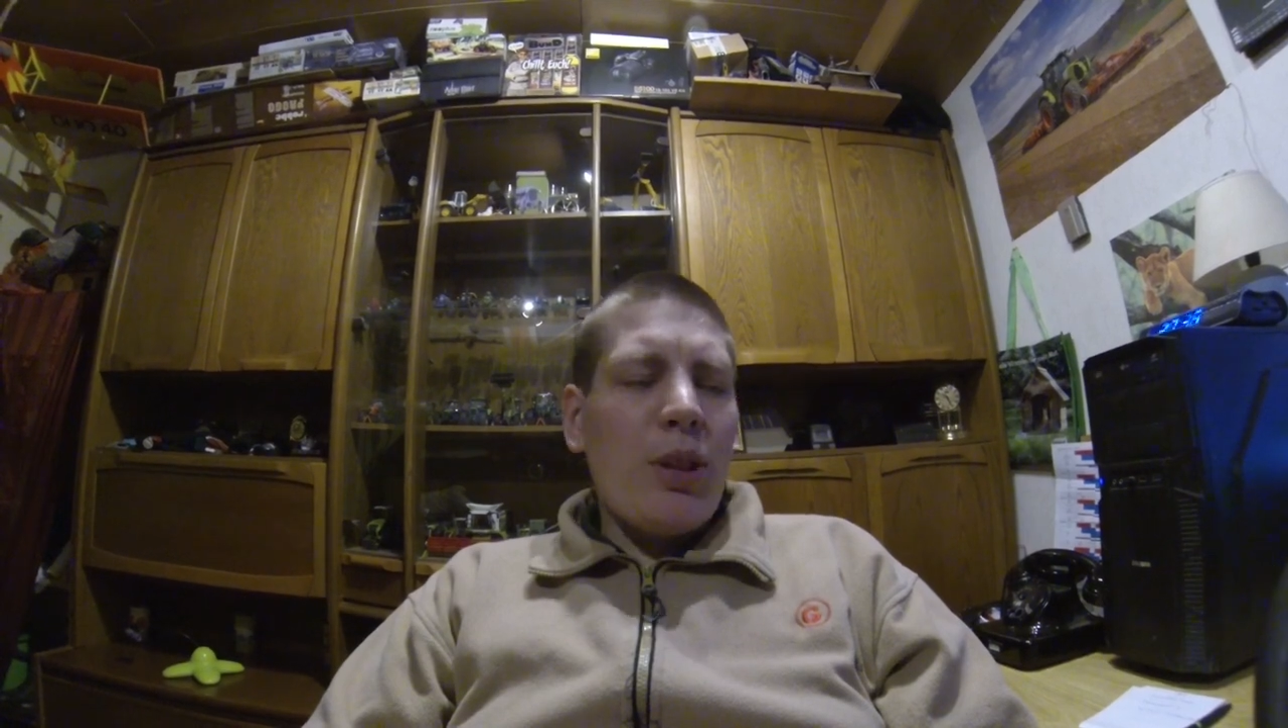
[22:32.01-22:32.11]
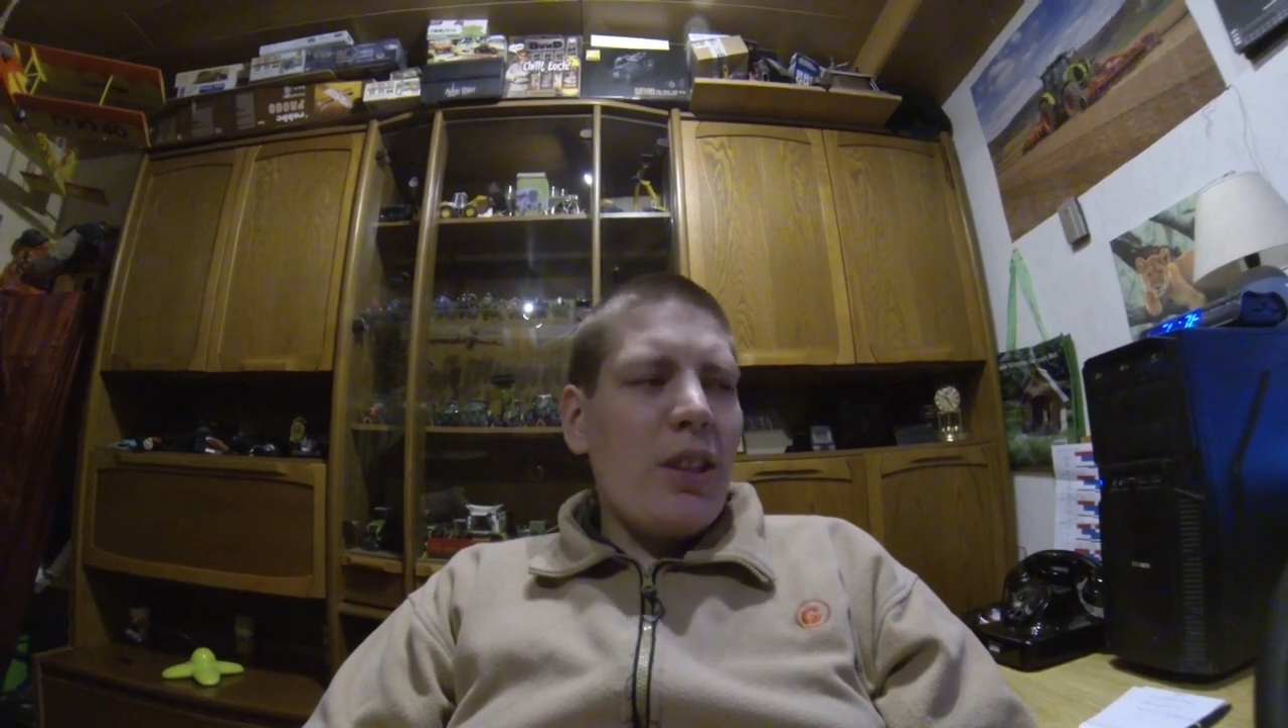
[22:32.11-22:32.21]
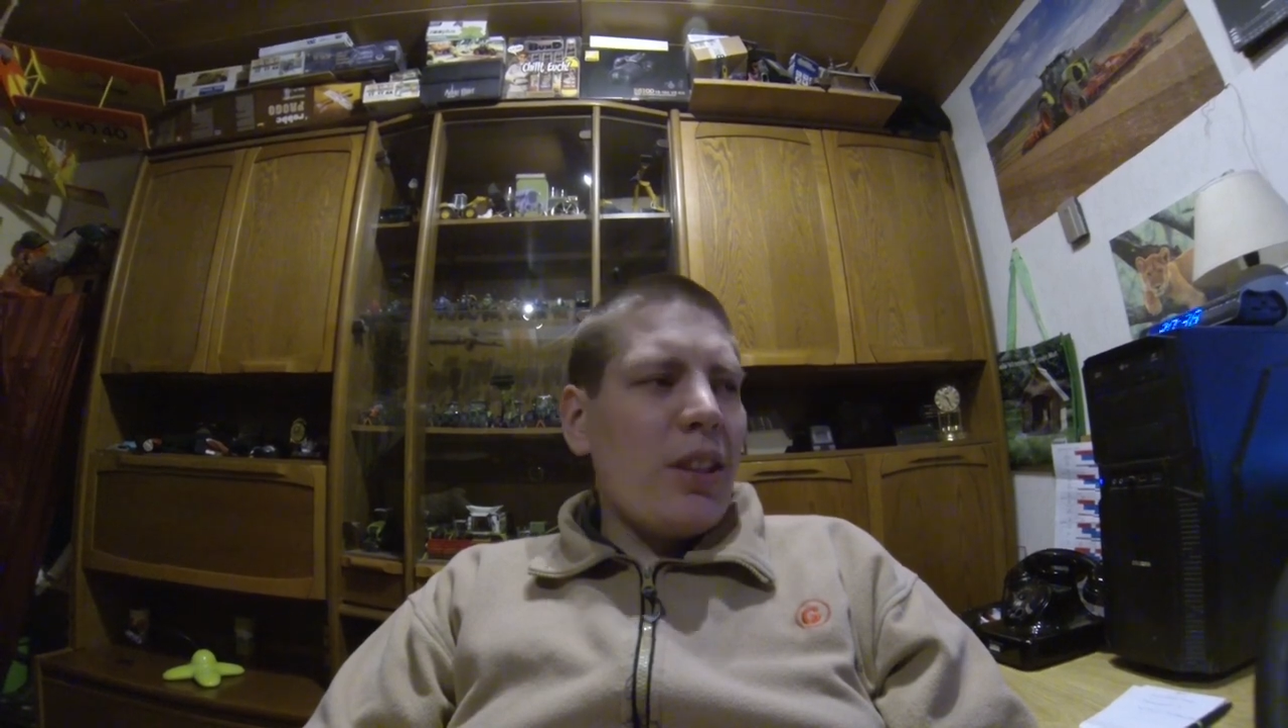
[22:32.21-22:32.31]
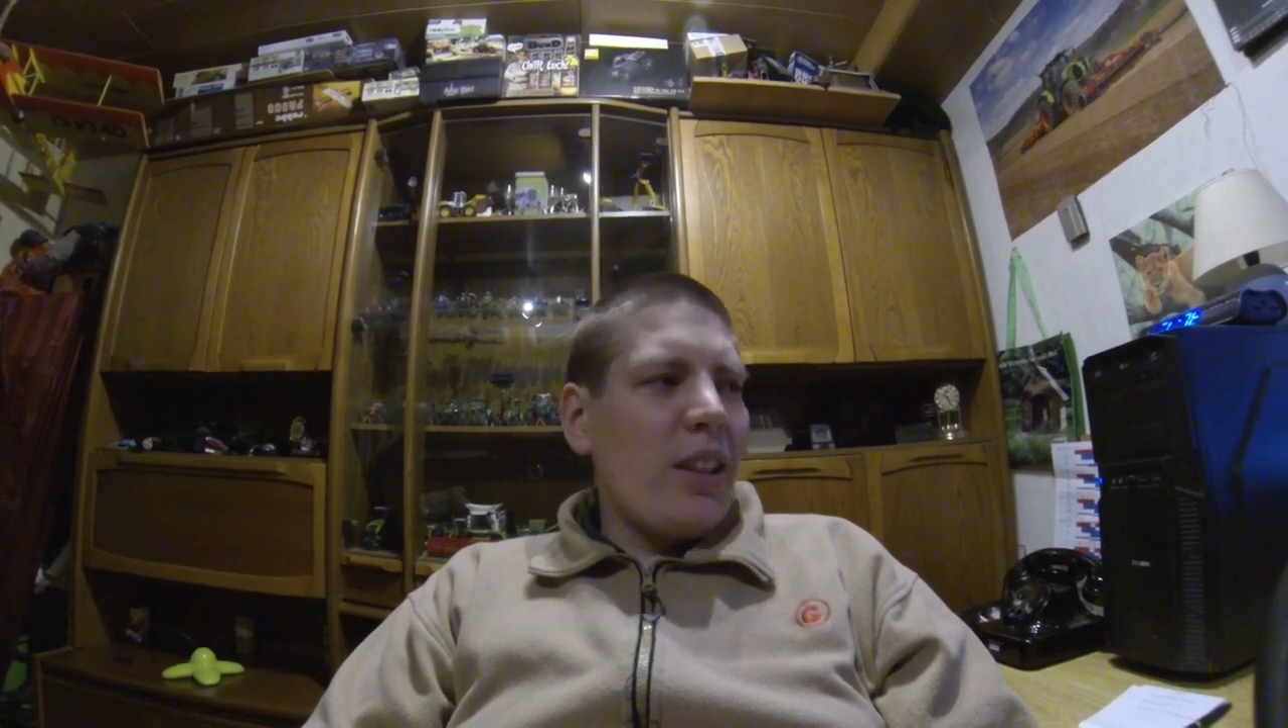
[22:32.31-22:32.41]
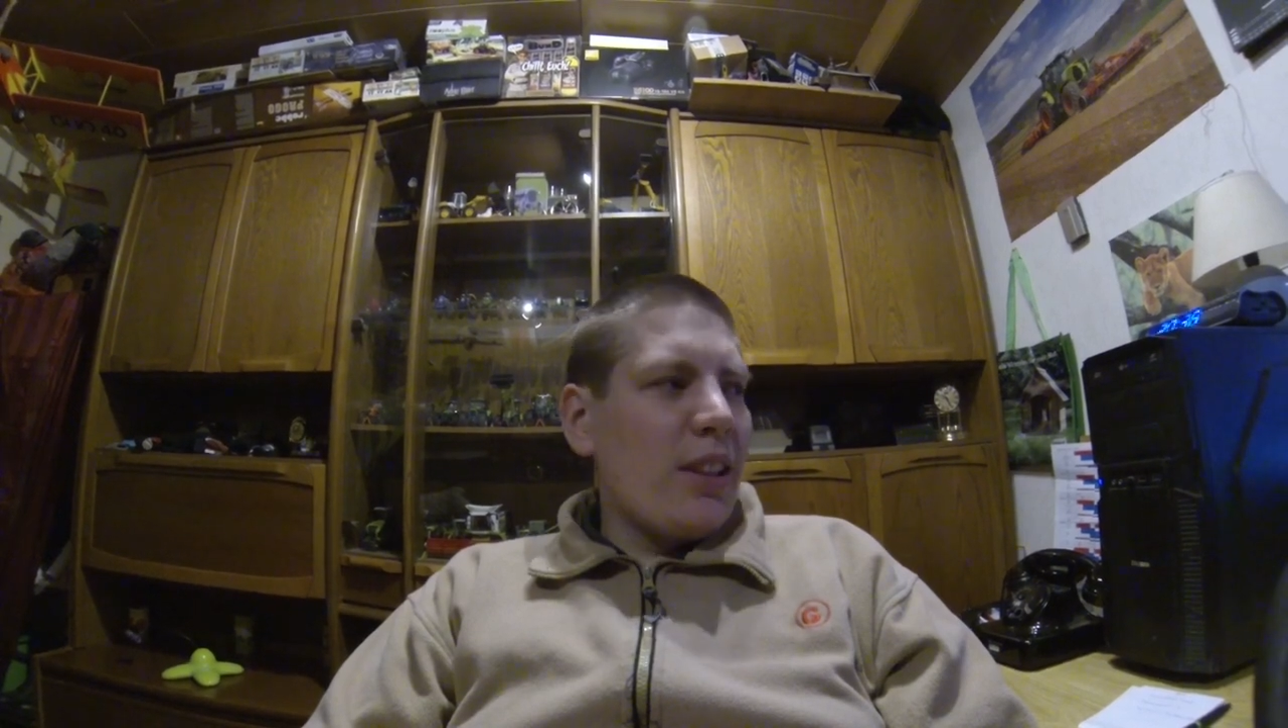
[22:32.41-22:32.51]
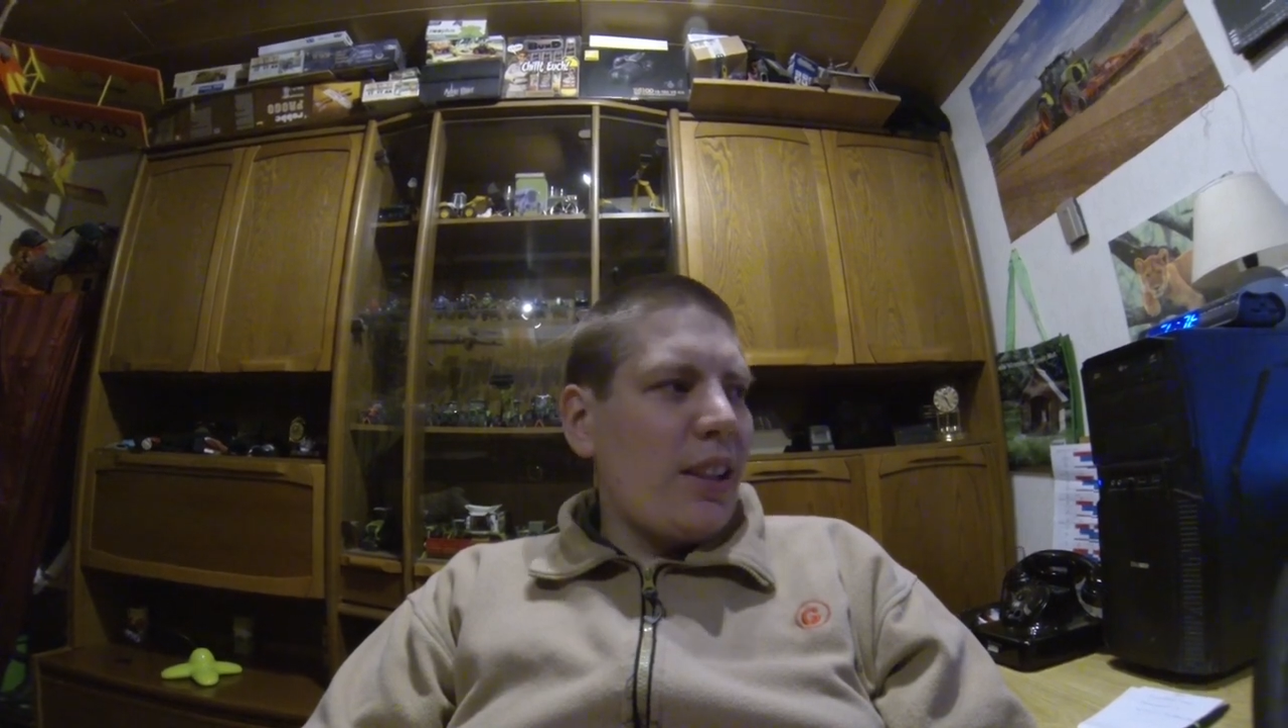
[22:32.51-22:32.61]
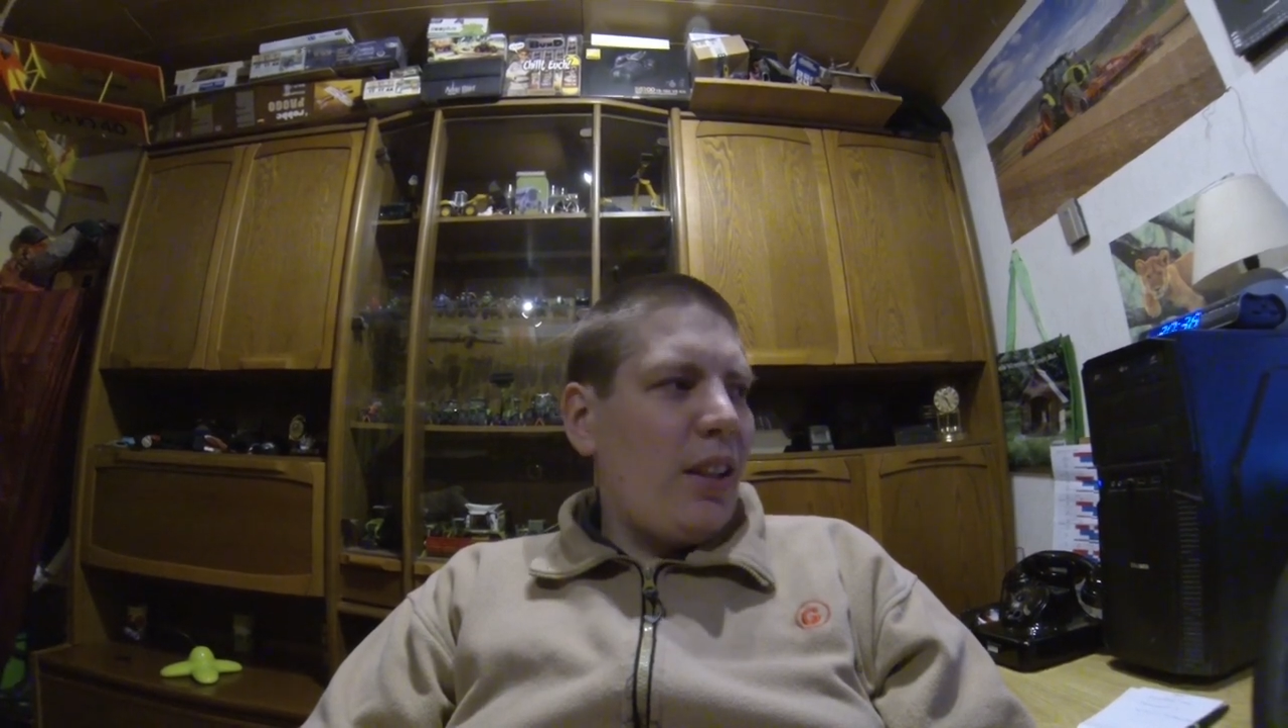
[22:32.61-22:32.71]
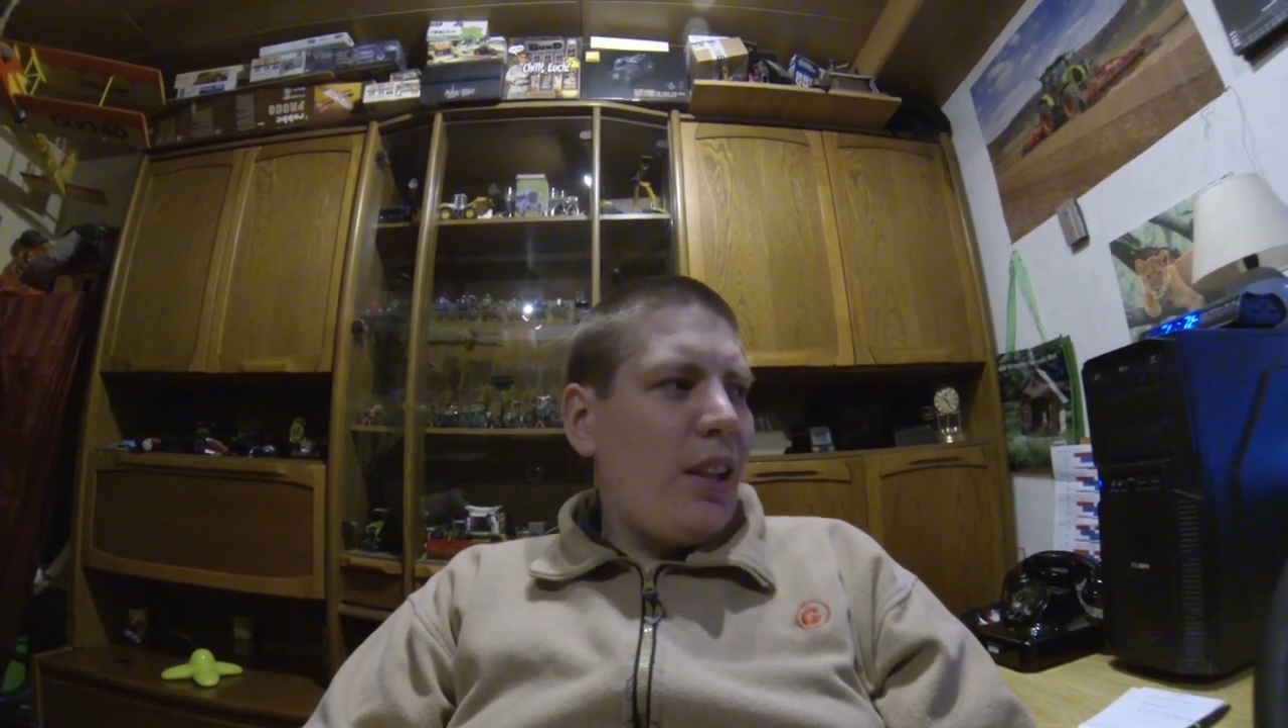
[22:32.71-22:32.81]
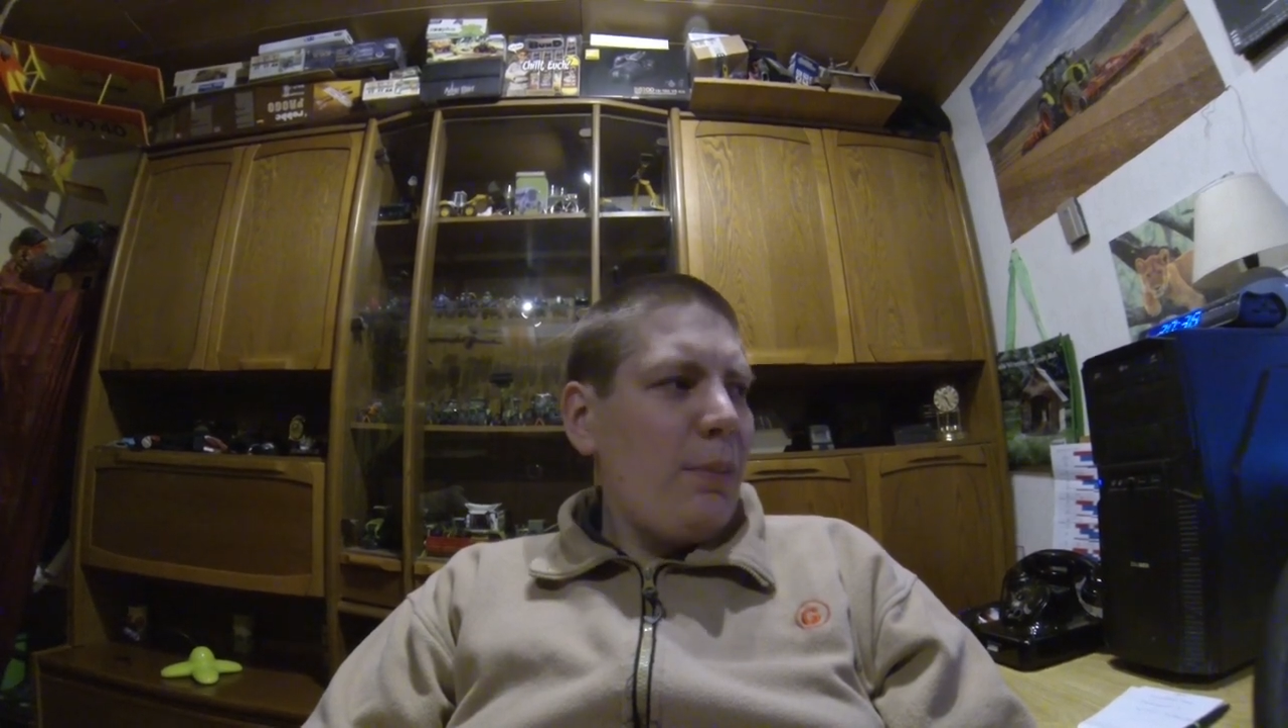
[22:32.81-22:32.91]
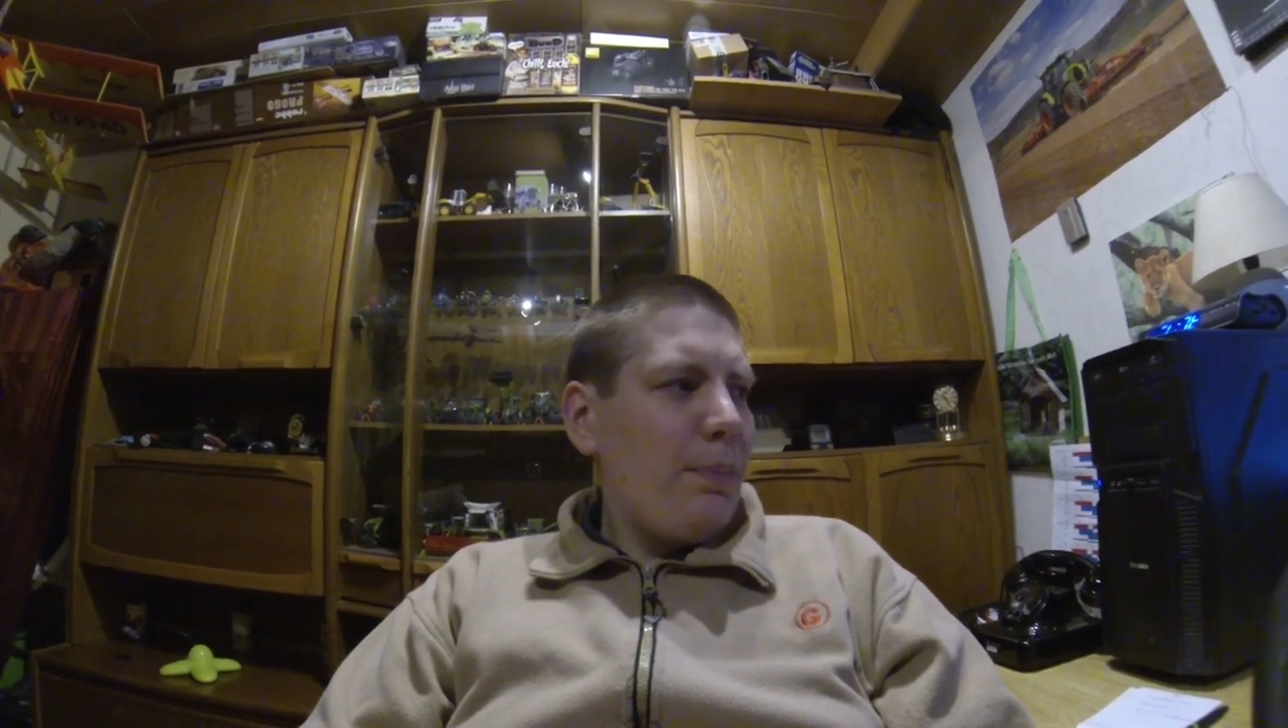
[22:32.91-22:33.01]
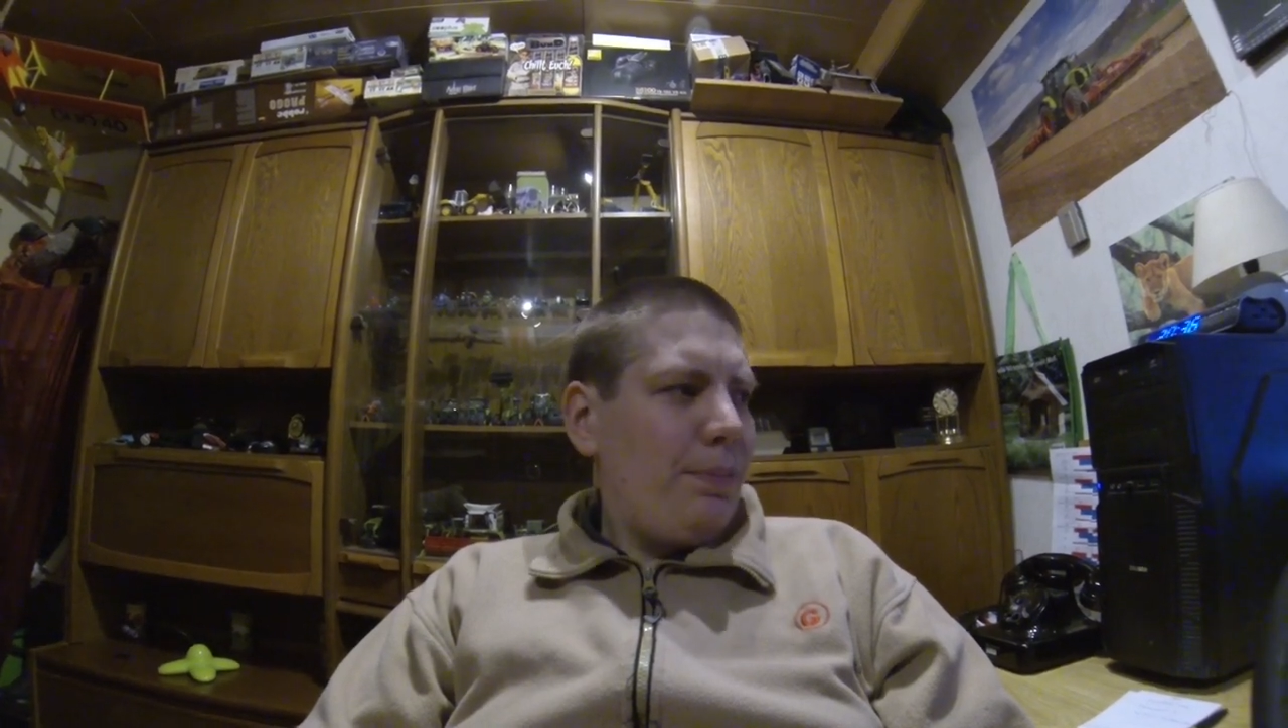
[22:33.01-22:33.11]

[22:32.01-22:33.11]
das ist ganz klar.